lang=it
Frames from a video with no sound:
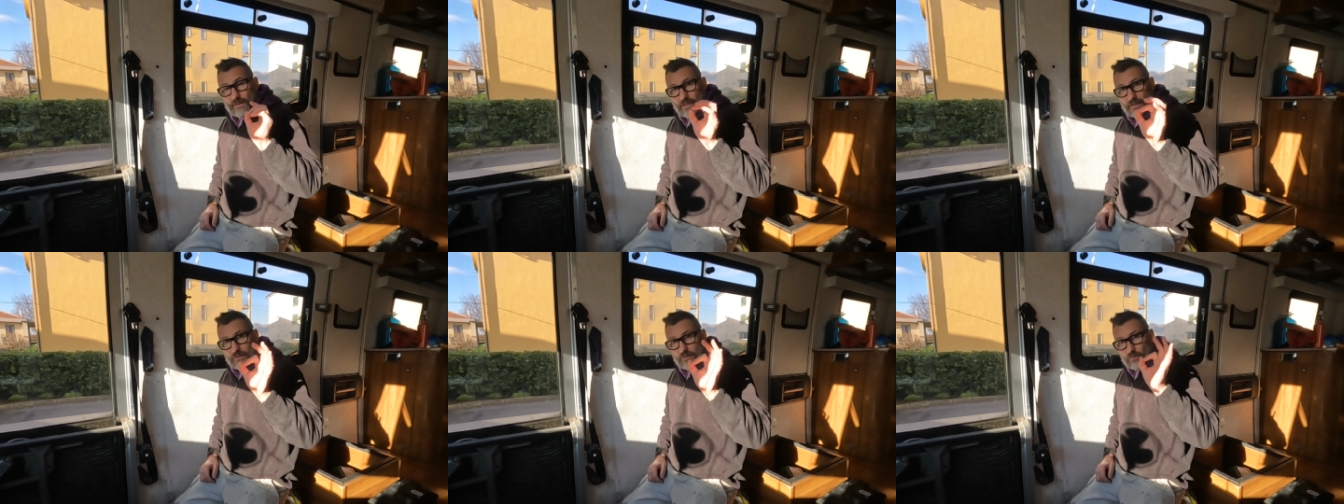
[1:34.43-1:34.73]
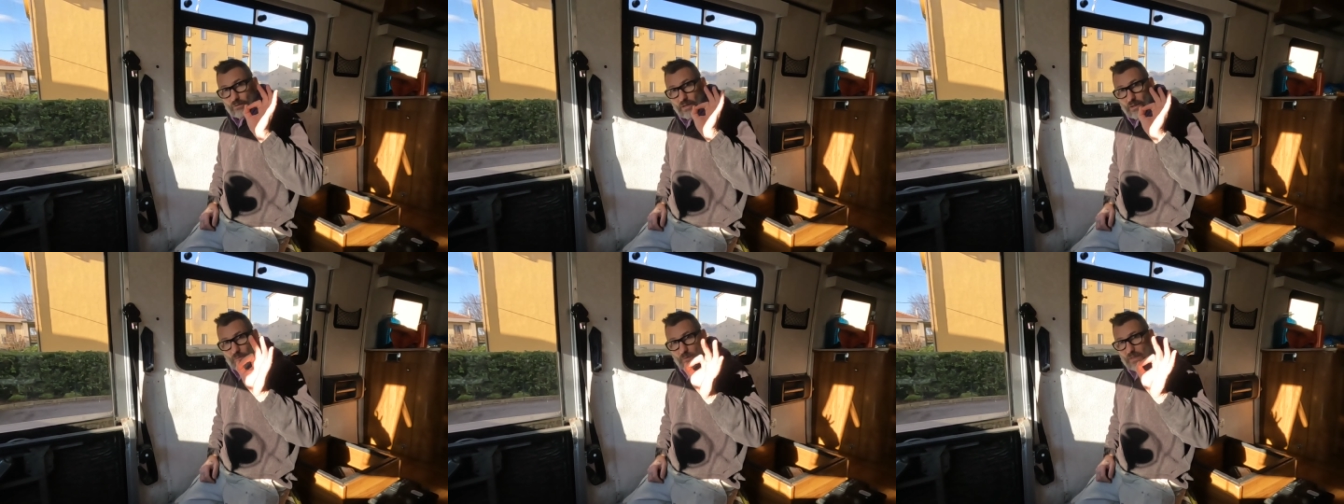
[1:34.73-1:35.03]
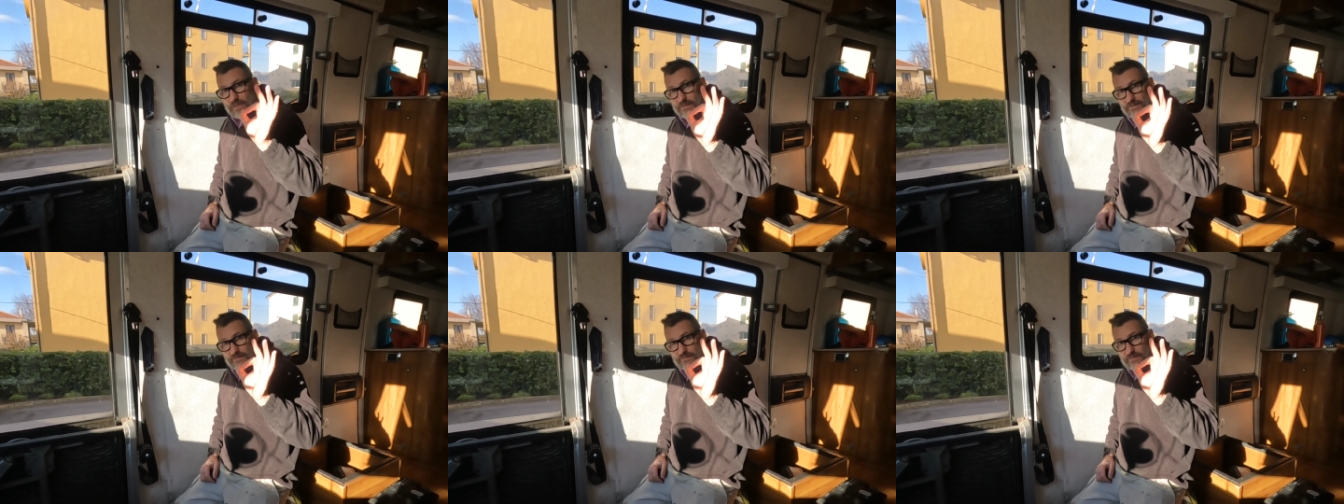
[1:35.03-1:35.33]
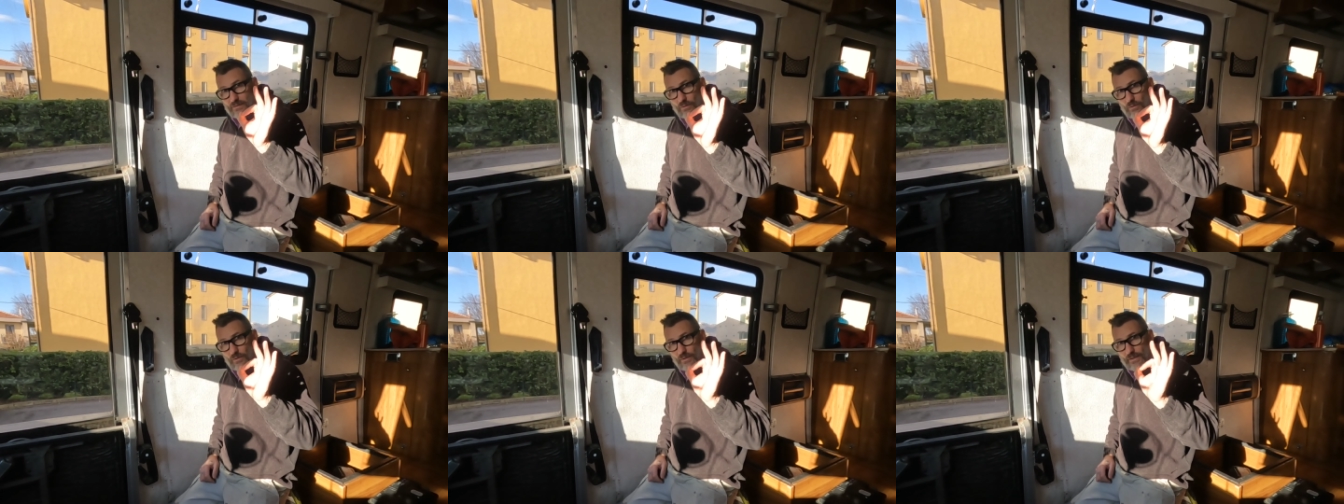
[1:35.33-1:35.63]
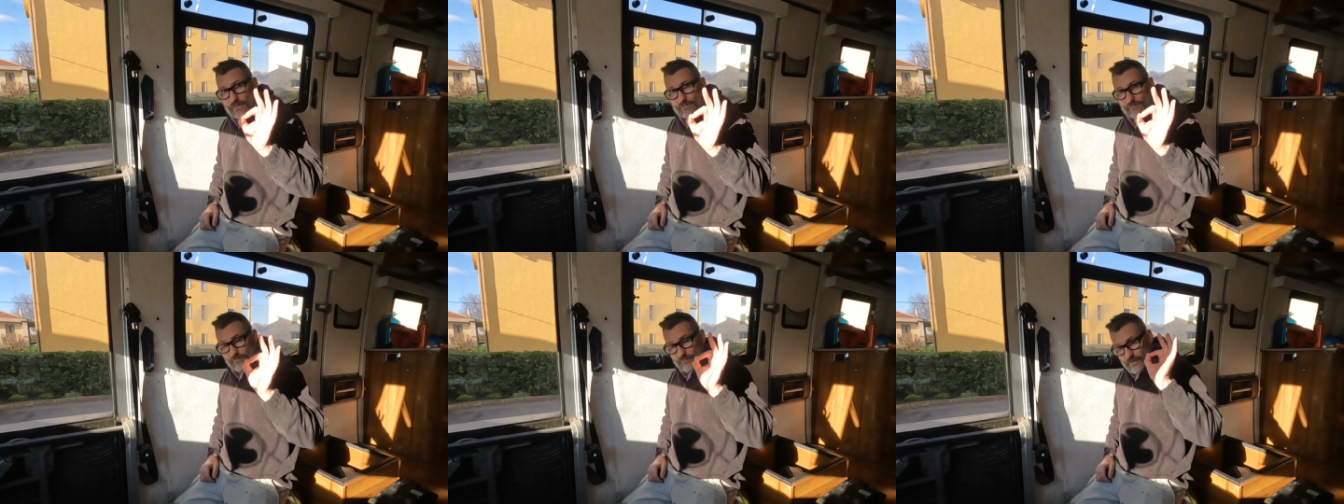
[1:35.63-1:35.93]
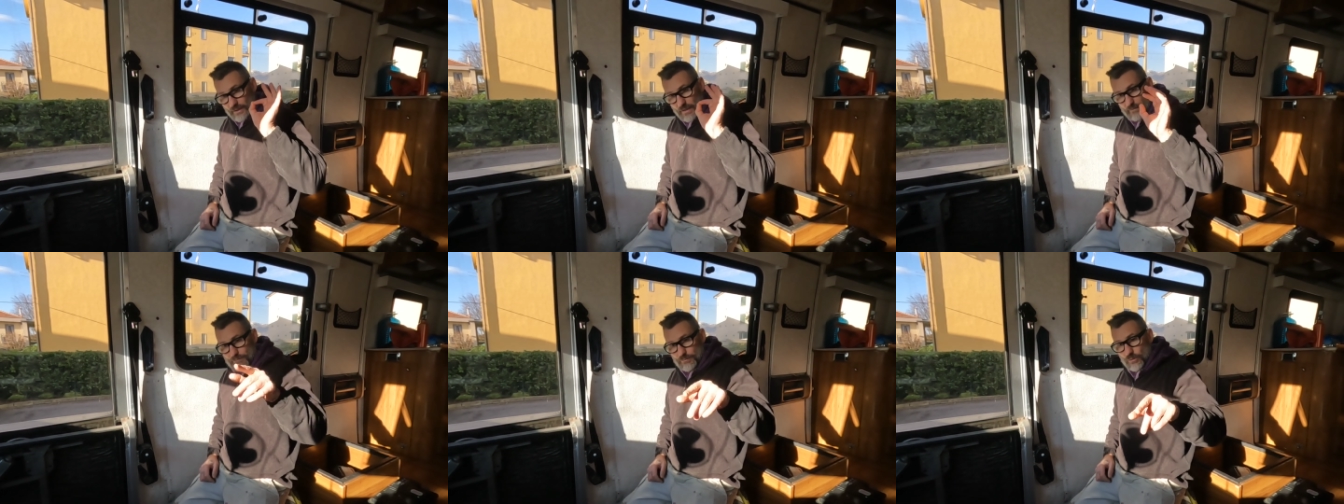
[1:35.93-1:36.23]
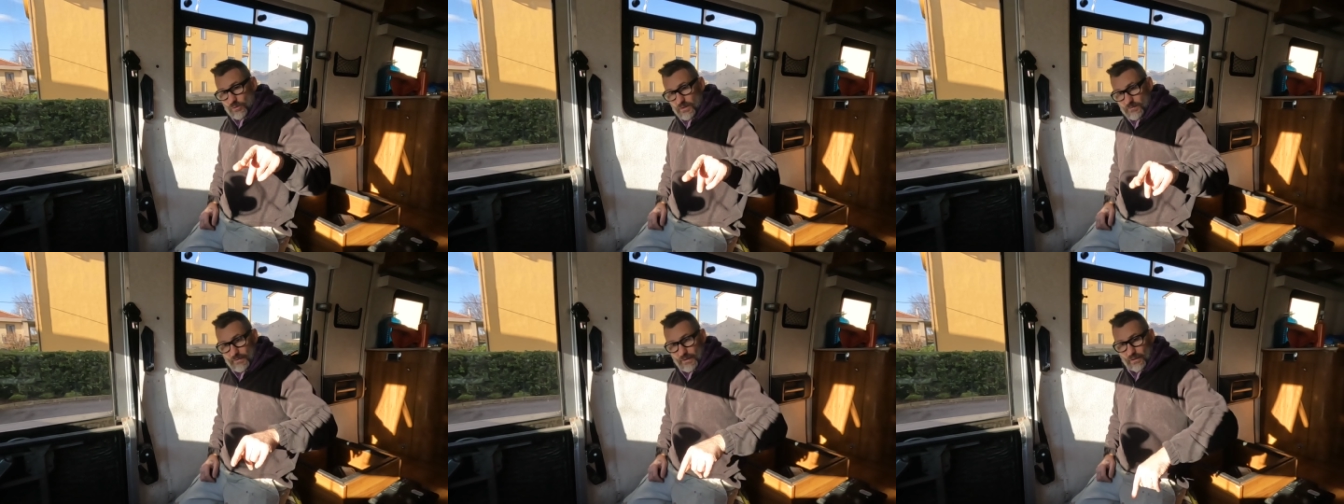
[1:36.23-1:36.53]
metto la guarnizione e in
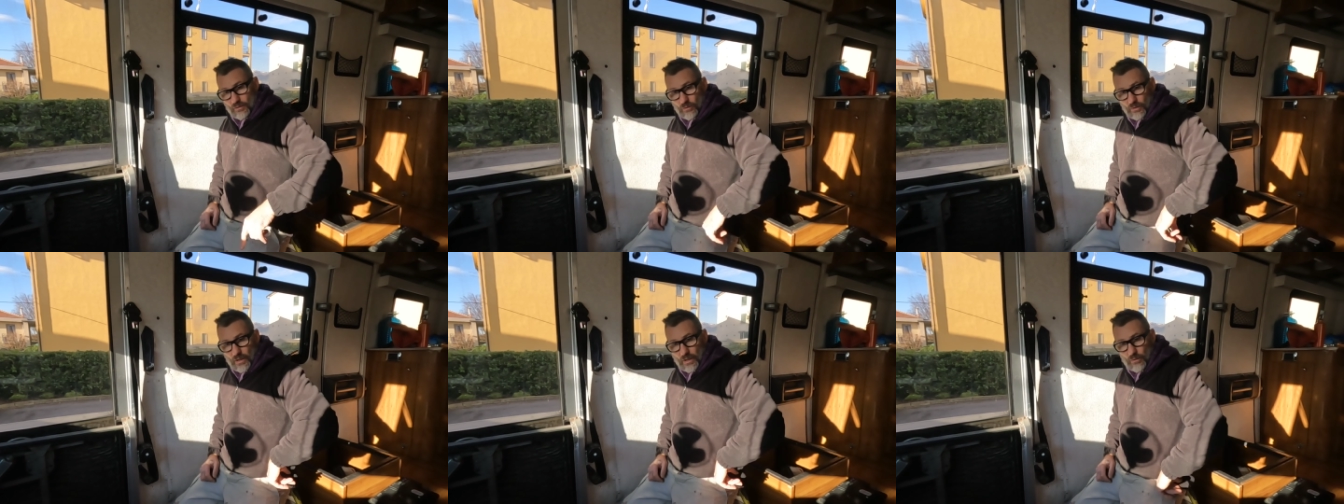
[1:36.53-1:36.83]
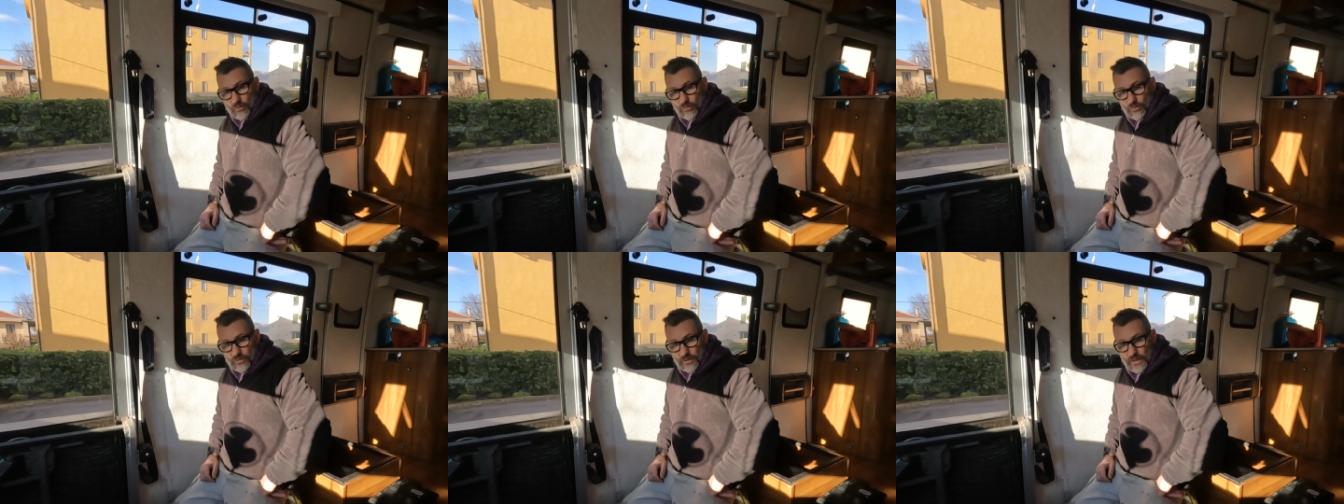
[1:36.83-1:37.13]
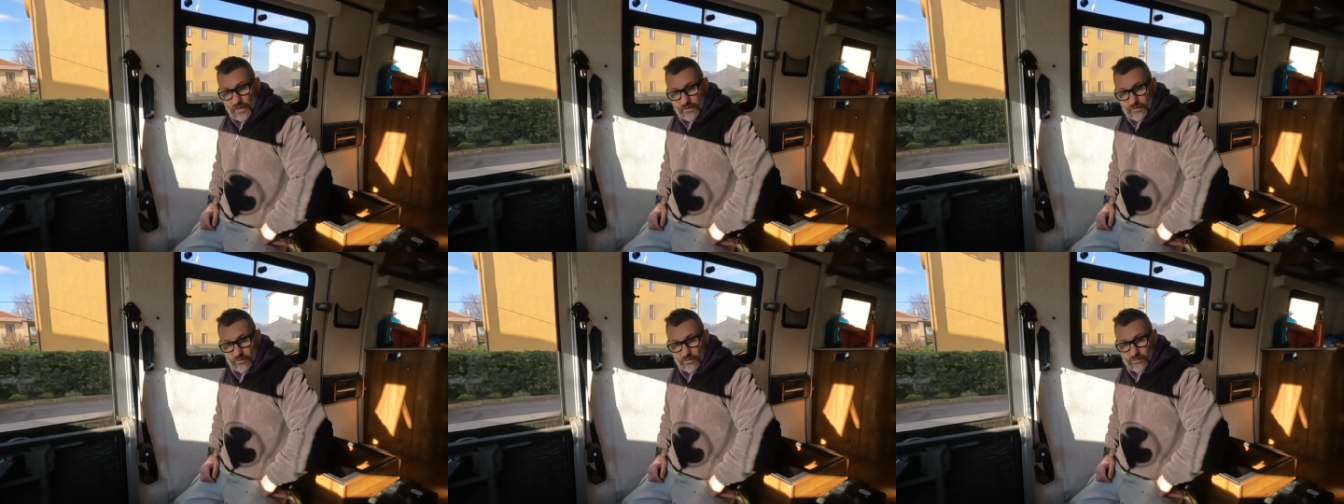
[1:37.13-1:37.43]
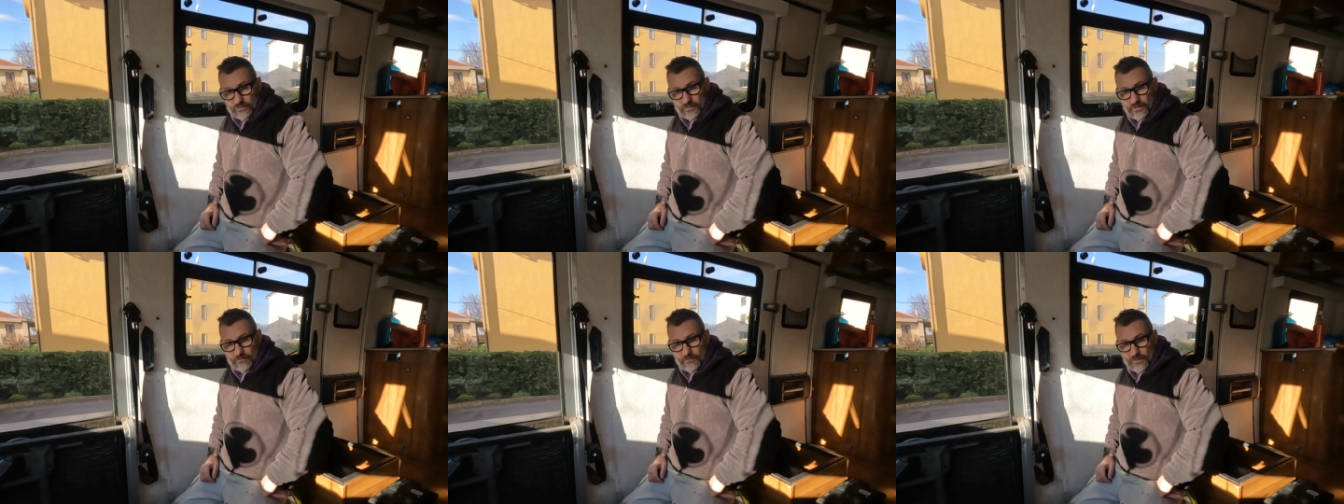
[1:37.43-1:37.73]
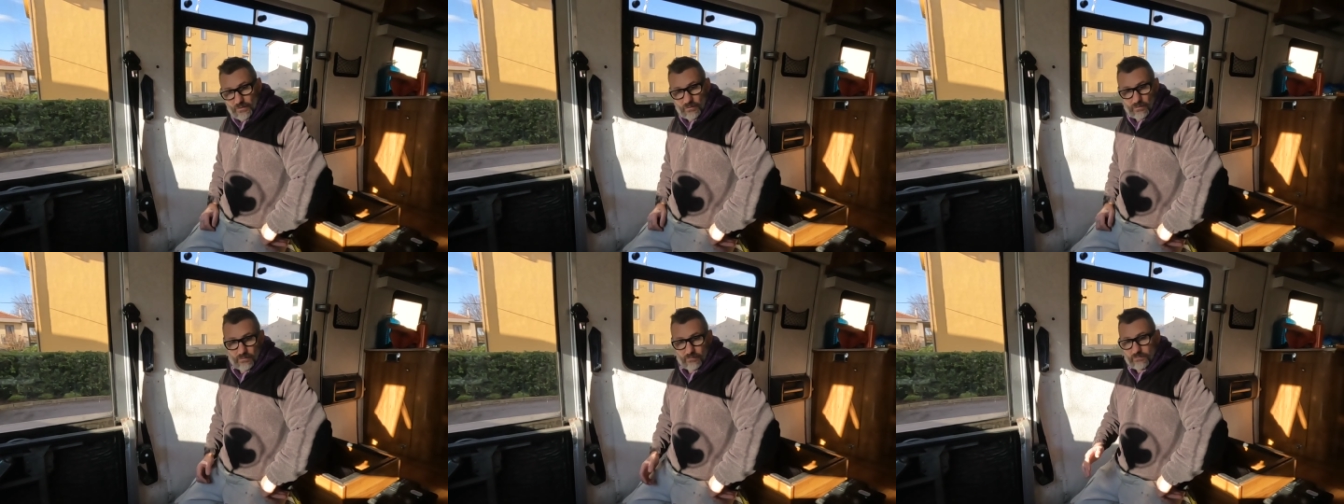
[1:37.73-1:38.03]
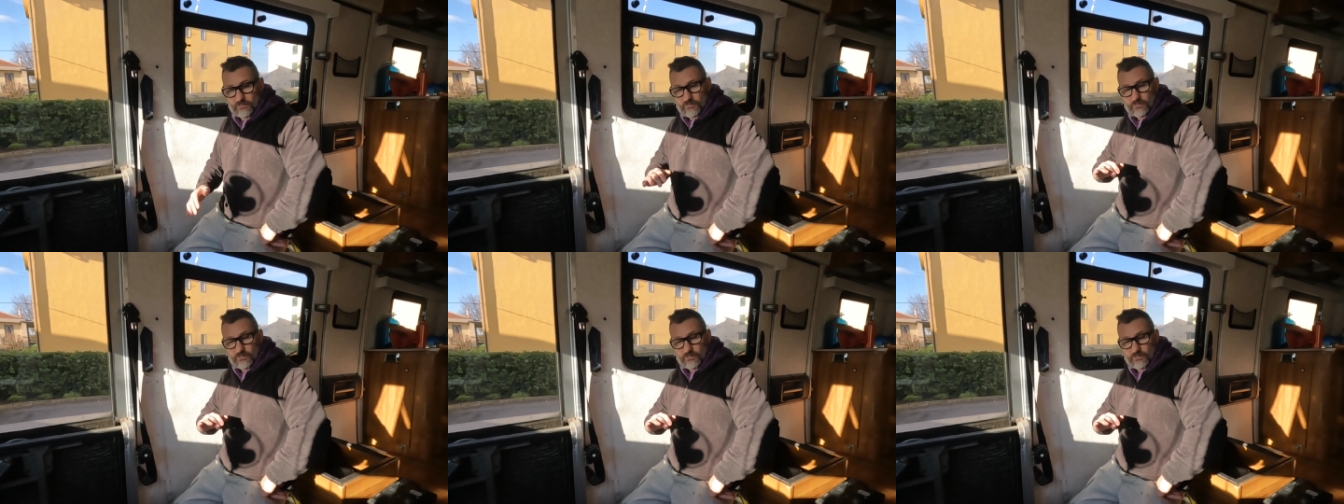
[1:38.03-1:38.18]
più li metto anche il corrugato, così almeno